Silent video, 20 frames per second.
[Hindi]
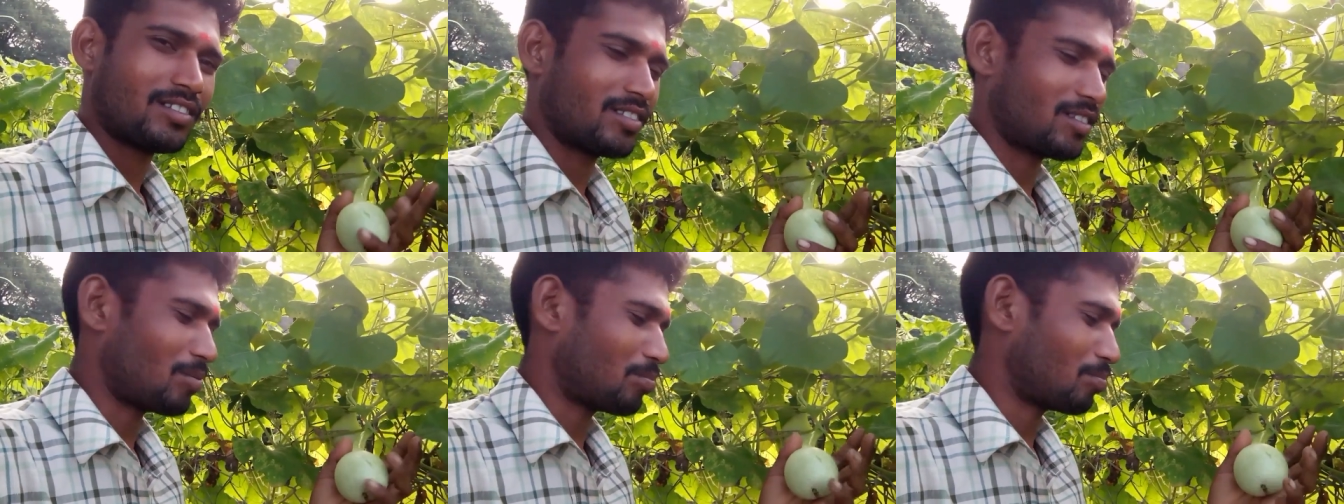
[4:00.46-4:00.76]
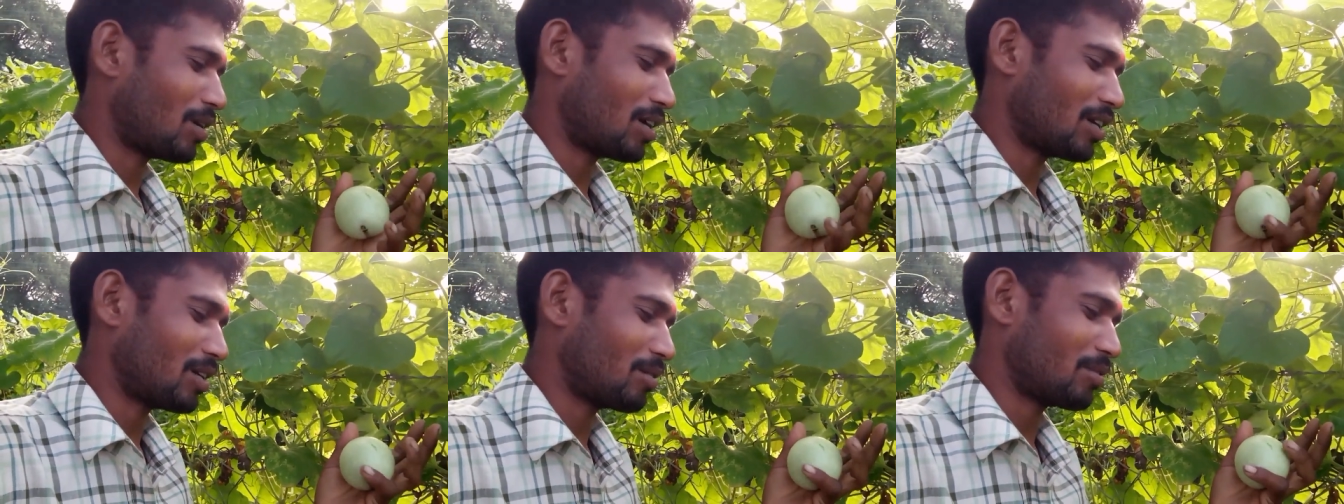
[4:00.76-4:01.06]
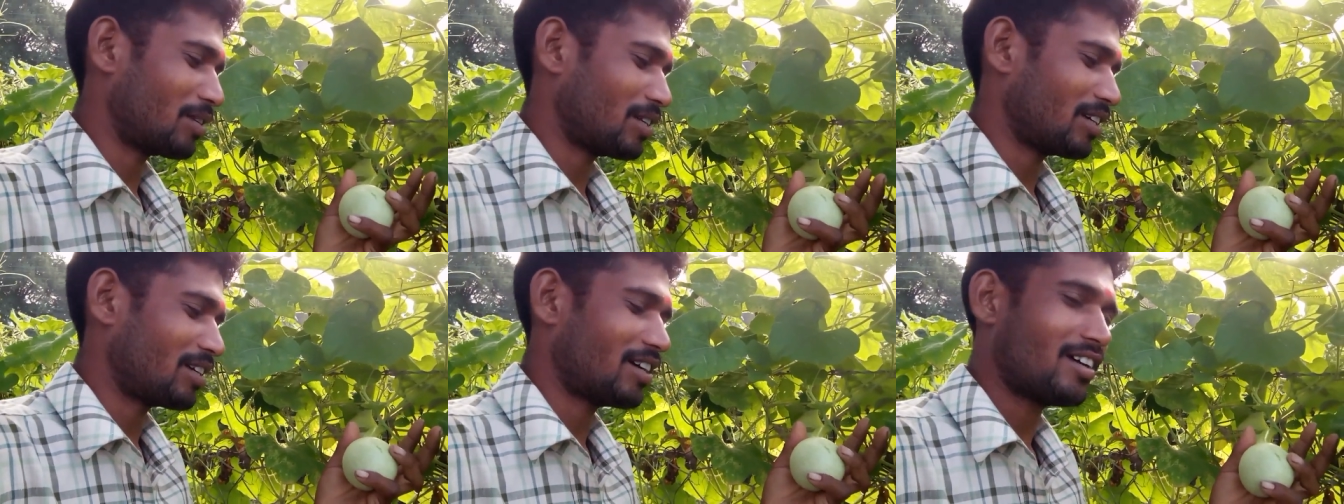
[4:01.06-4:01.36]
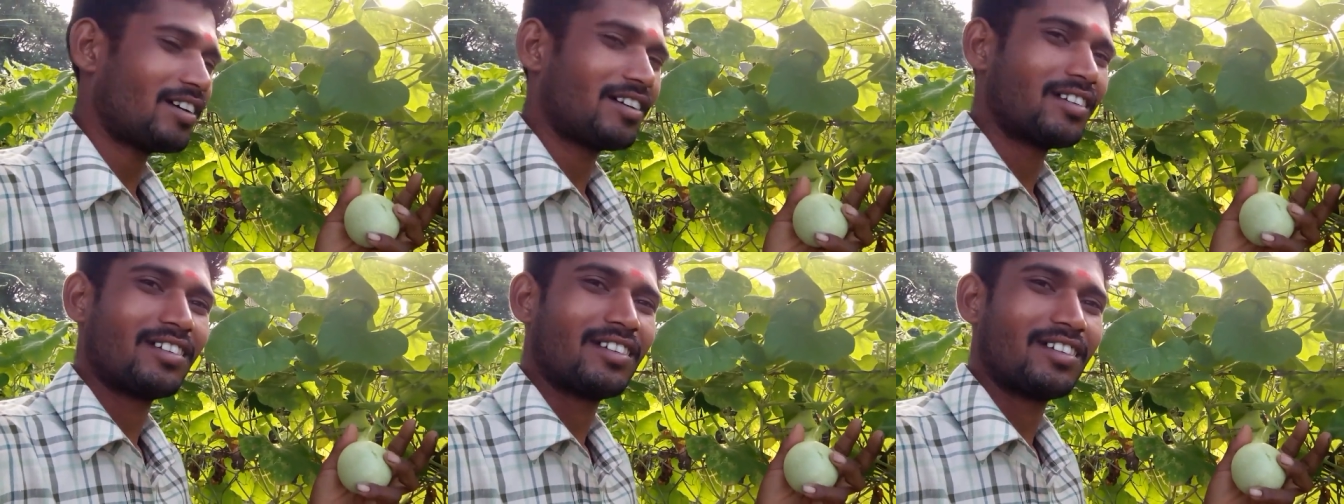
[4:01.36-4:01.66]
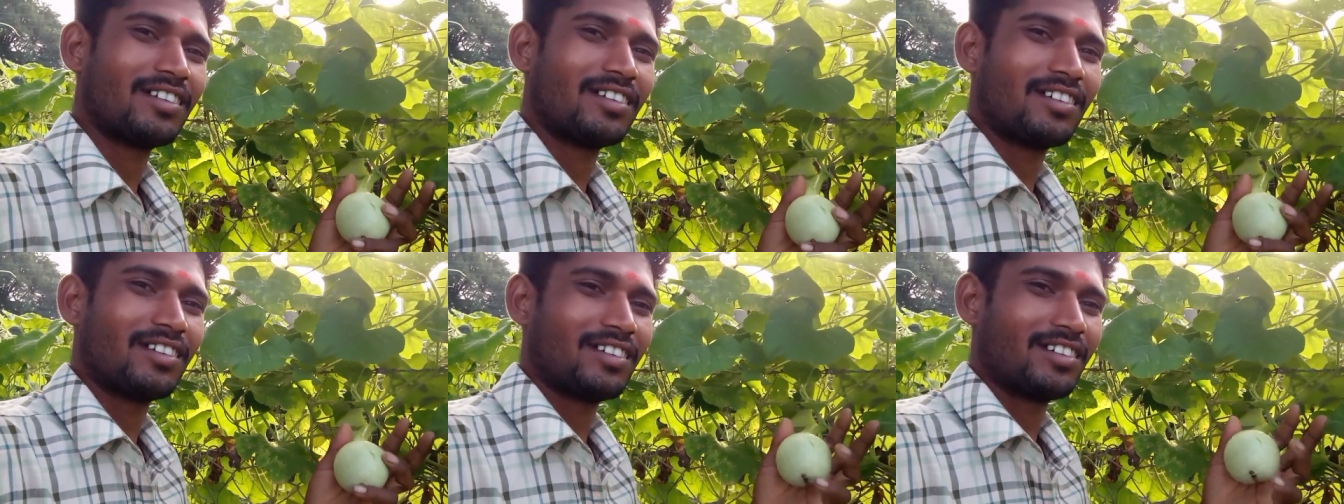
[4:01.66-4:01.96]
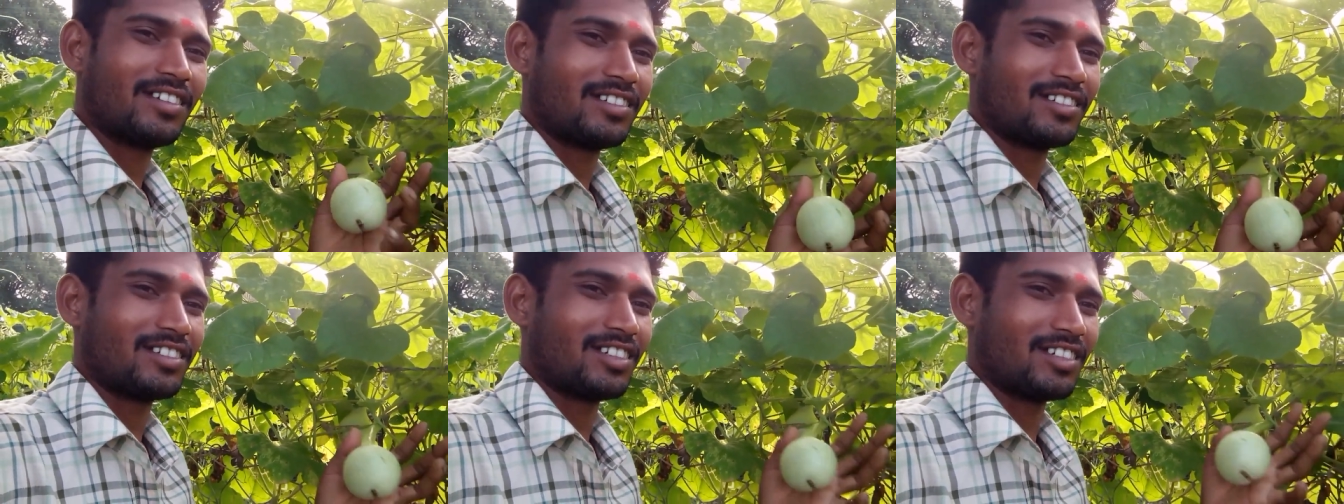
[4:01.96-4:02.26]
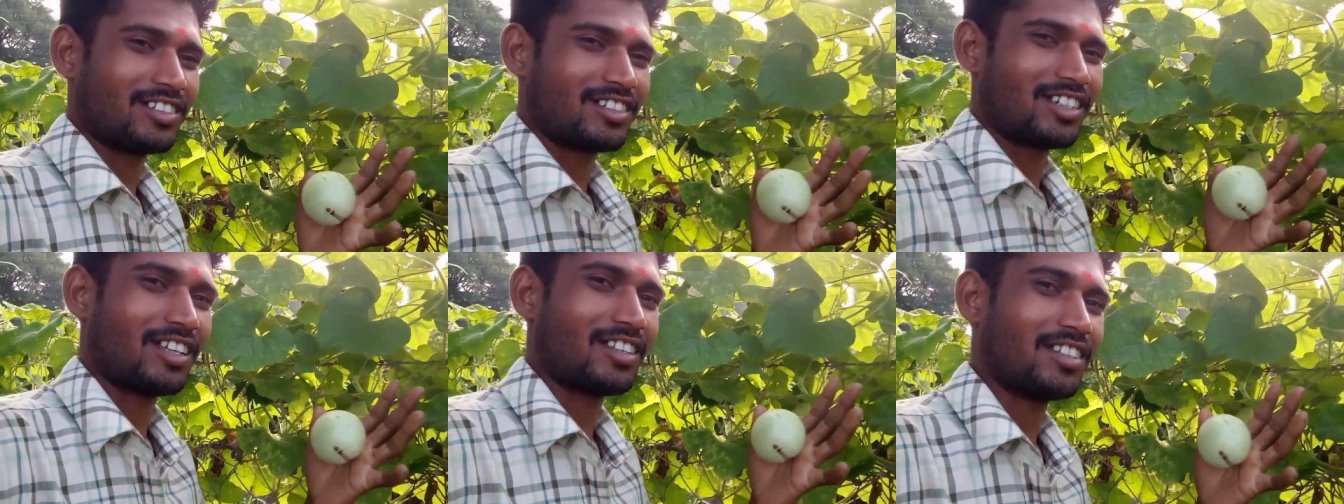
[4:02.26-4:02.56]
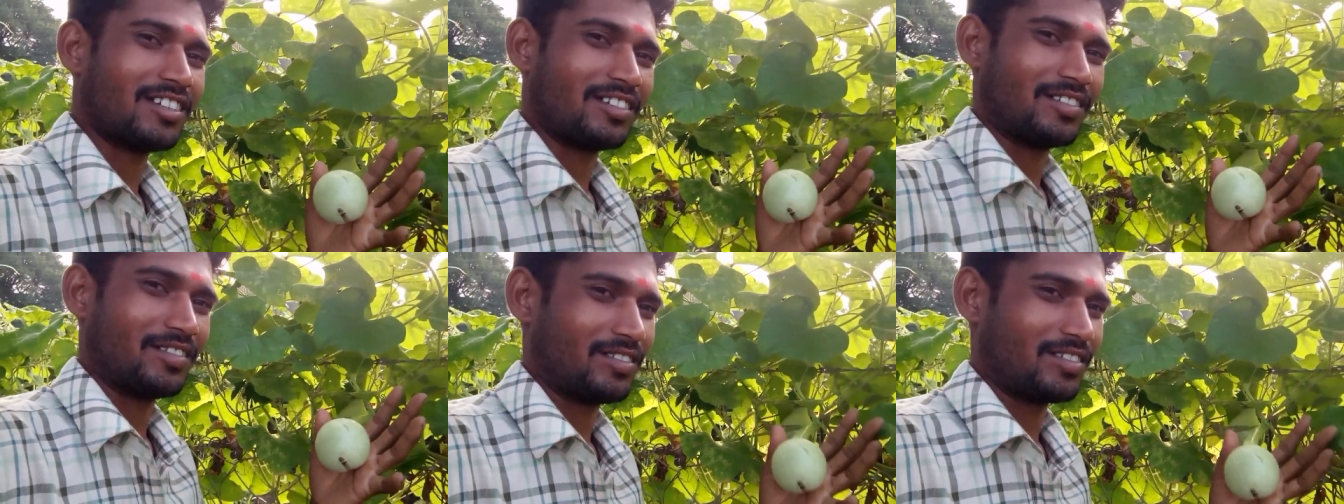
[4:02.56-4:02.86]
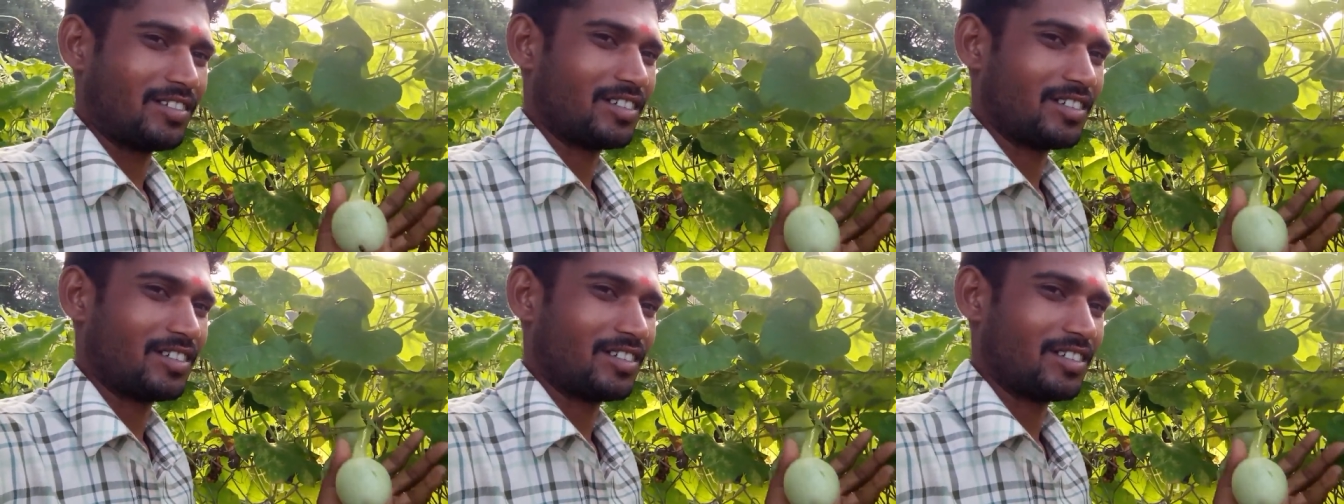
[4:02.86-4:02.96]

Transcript: तब पानी पीने का संसाधन